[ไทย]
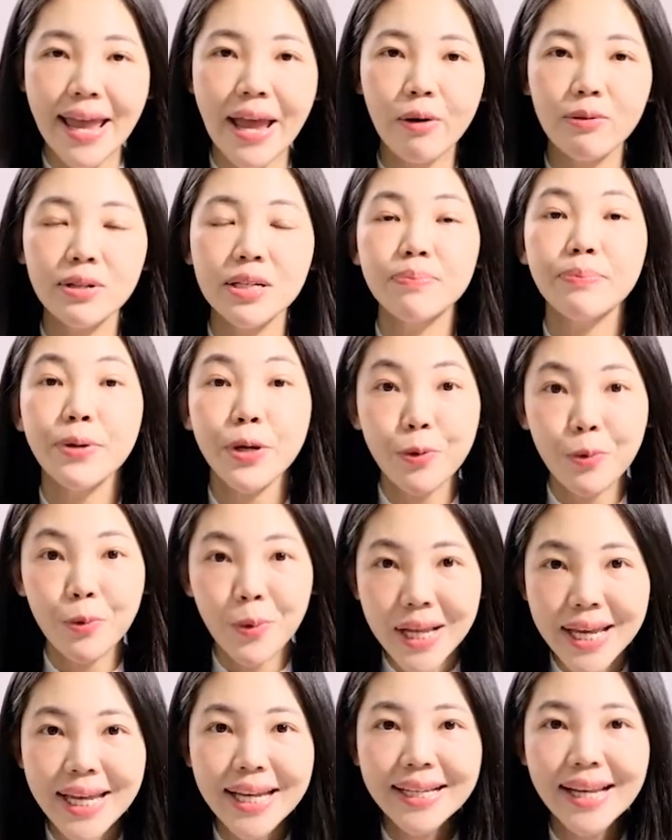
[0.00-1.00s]
ลหรือพิว
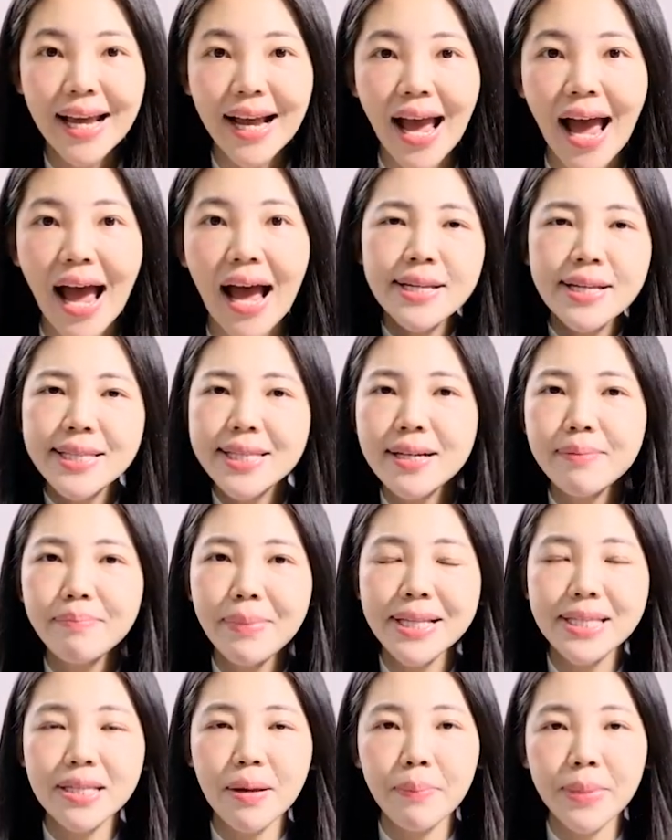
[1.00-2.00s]
ลิ่งนะคะ ซึ่ง
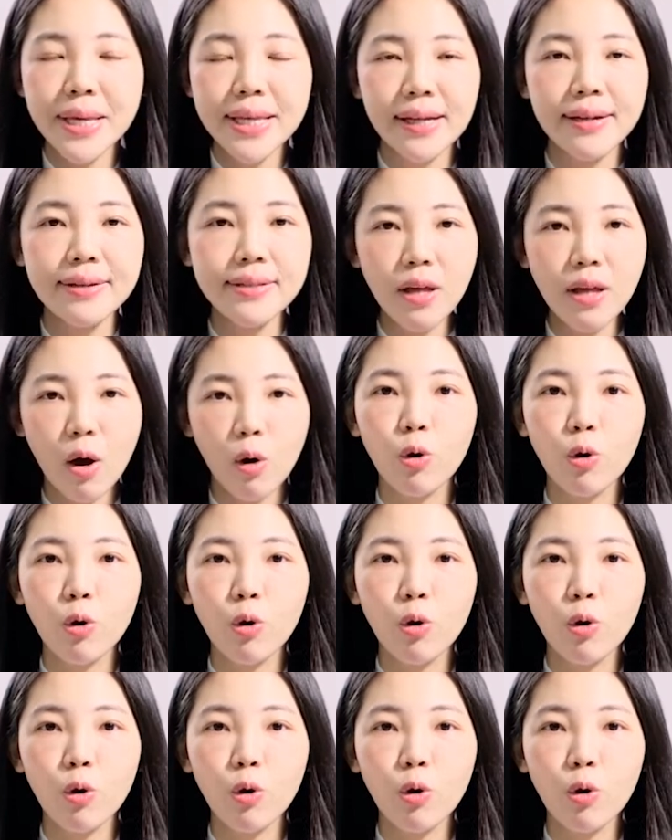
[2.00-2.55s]
มันจะมีทั้ง